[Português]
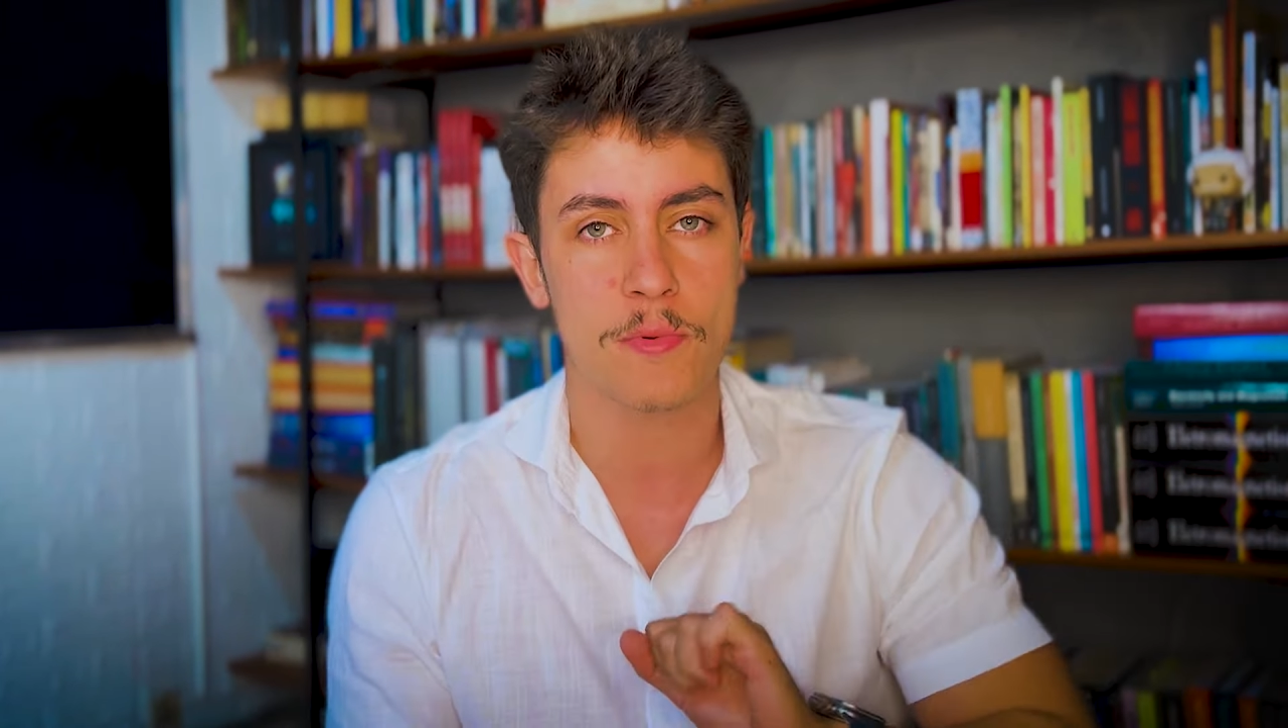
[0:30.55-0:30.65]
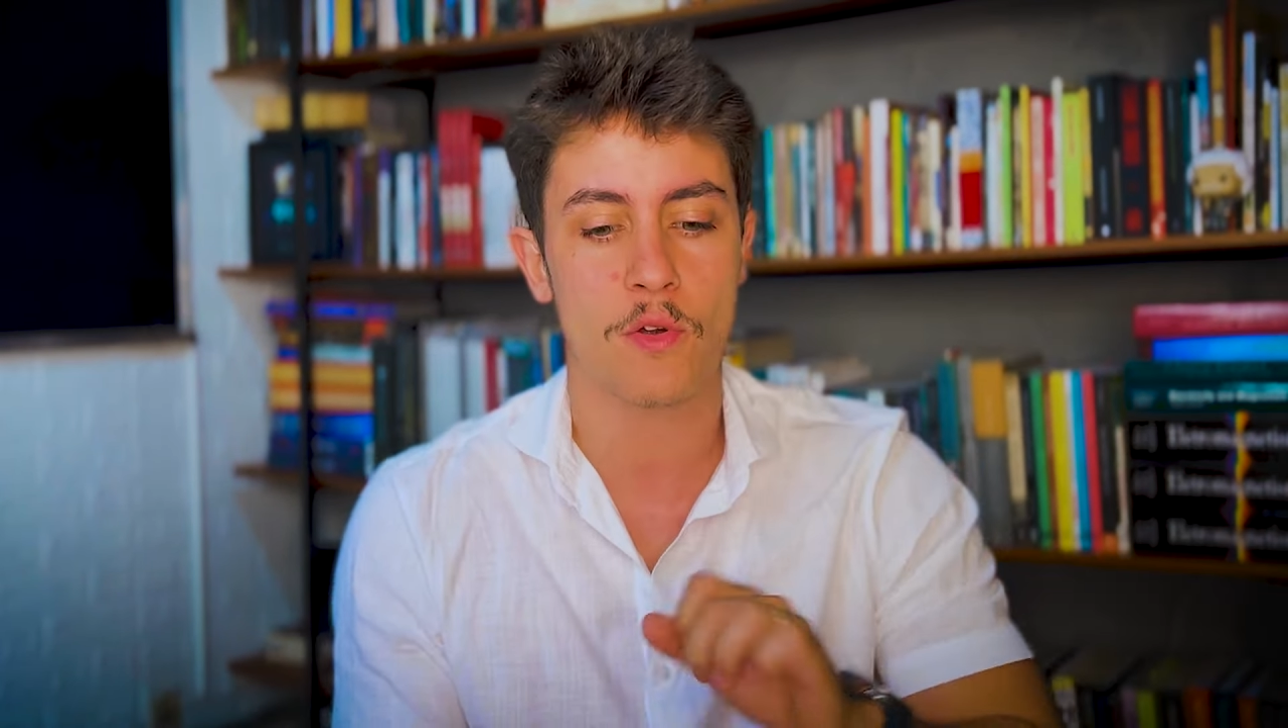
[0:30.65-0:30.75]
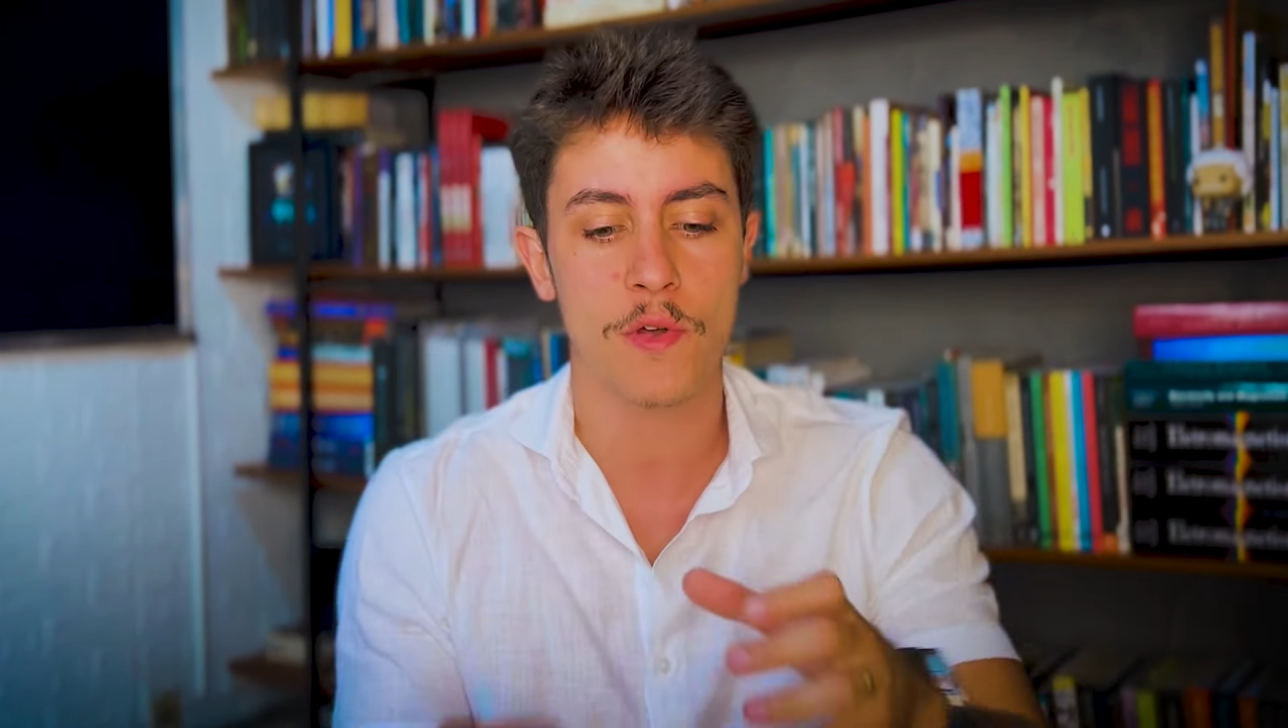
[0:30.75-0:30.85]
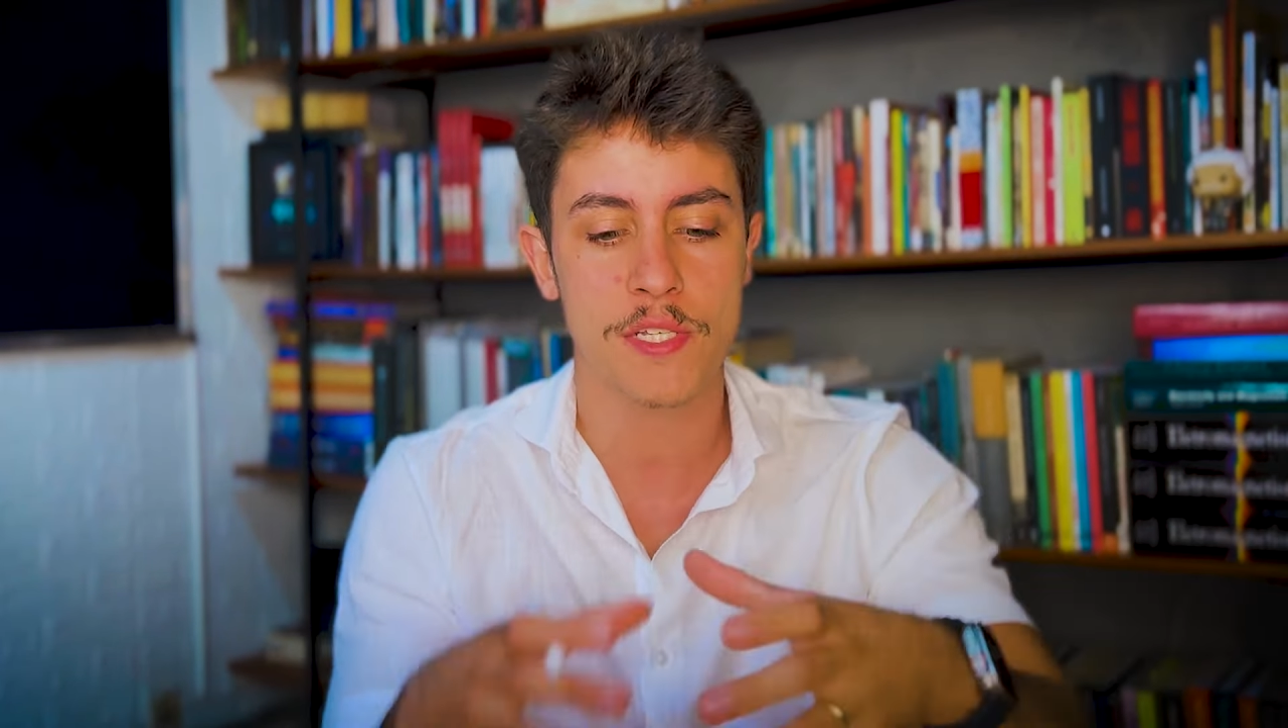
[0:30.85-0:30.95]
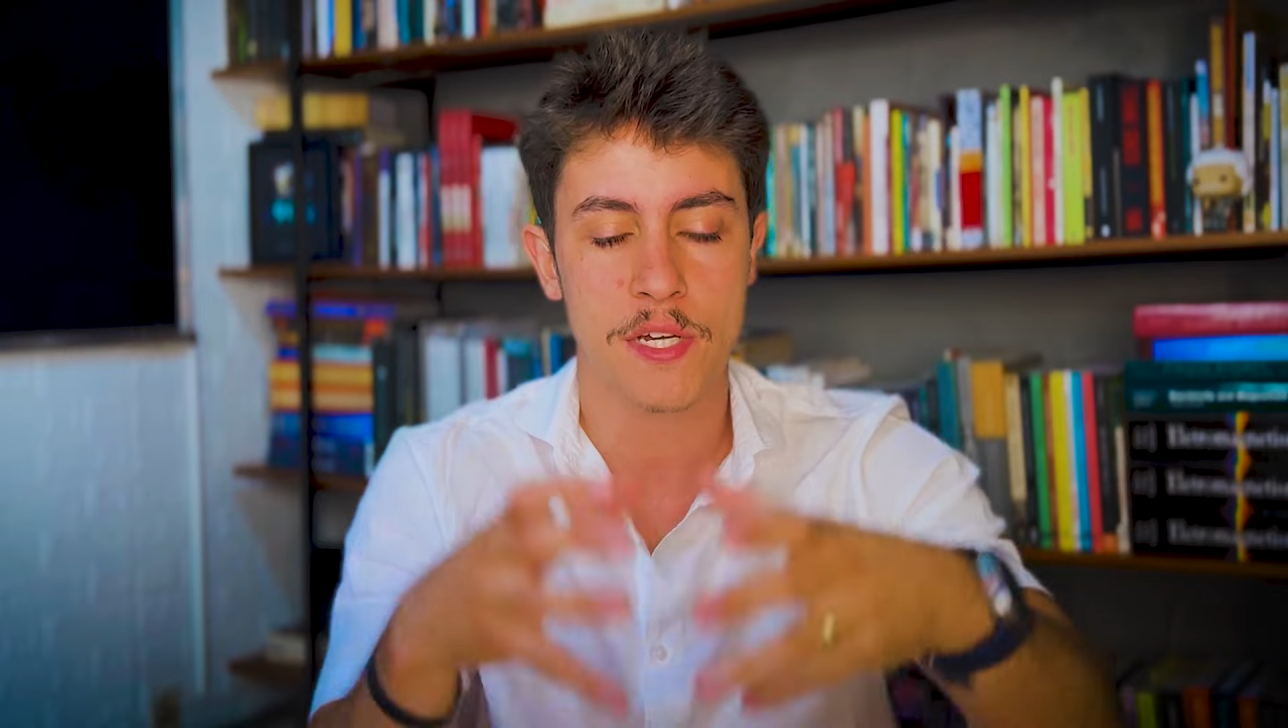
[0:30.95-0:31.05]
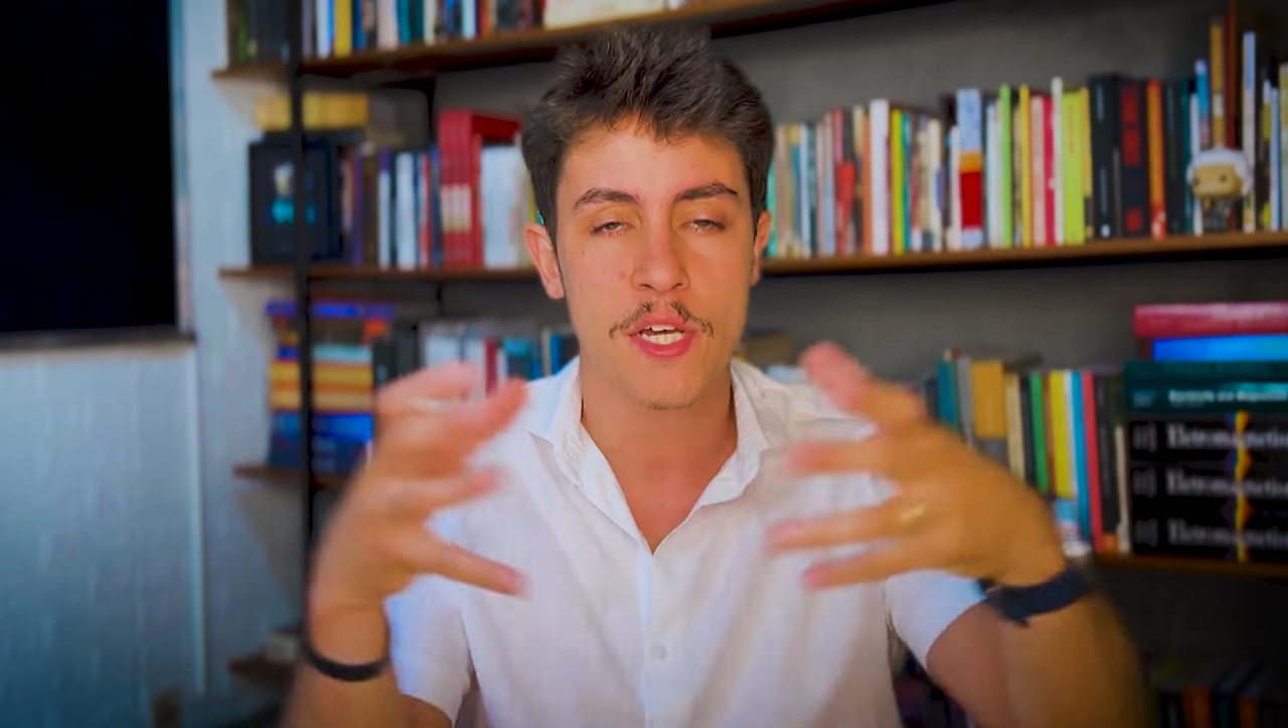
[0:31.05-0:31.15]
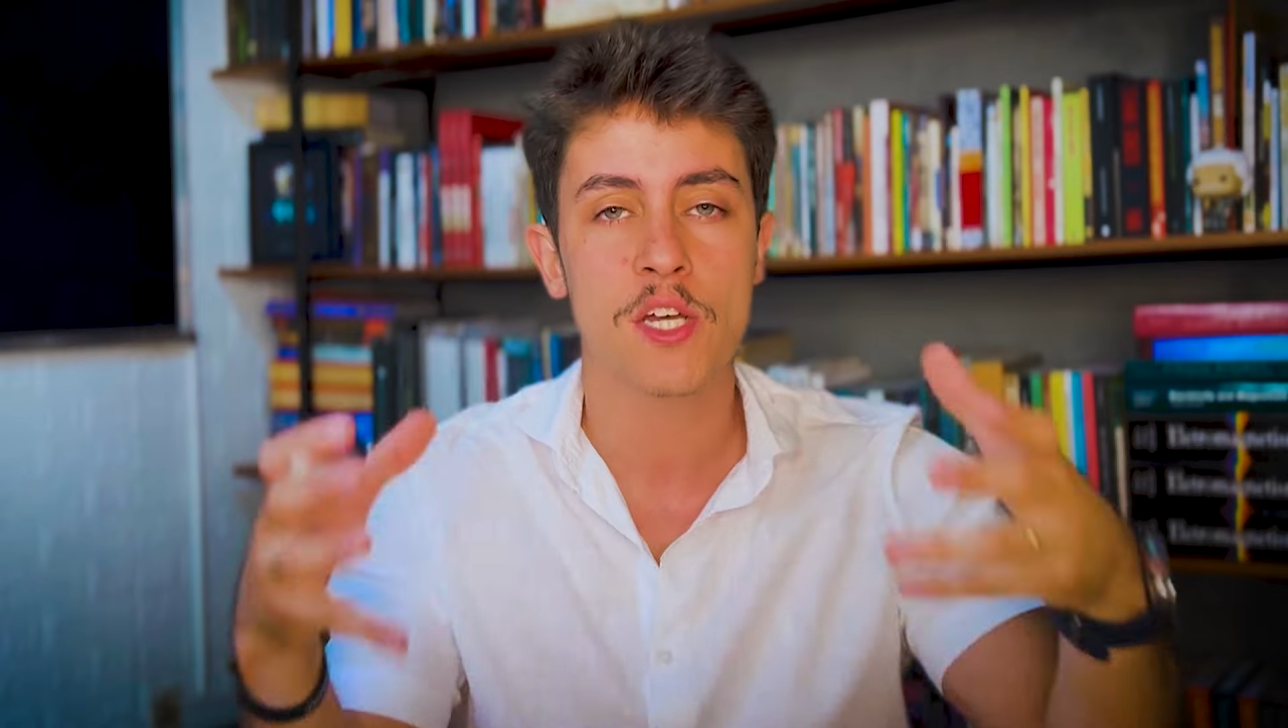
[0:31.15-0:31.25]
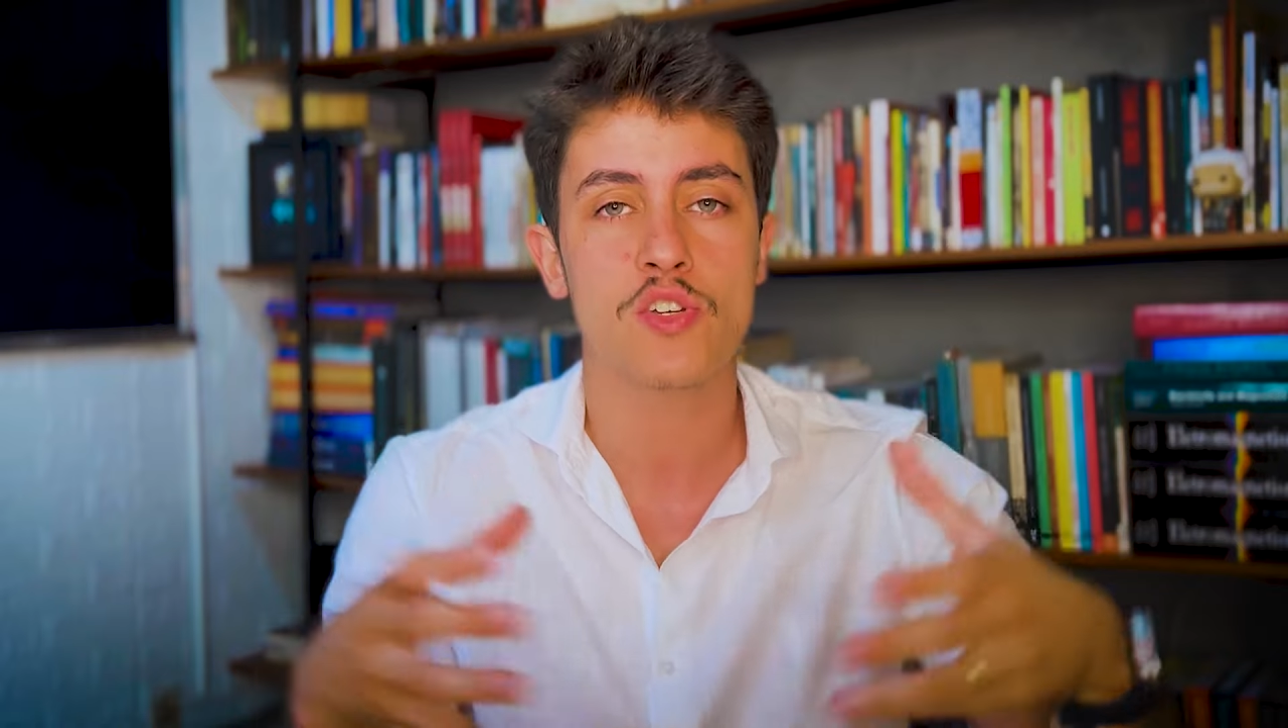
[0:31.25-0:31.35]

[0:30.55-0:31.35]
uma coisa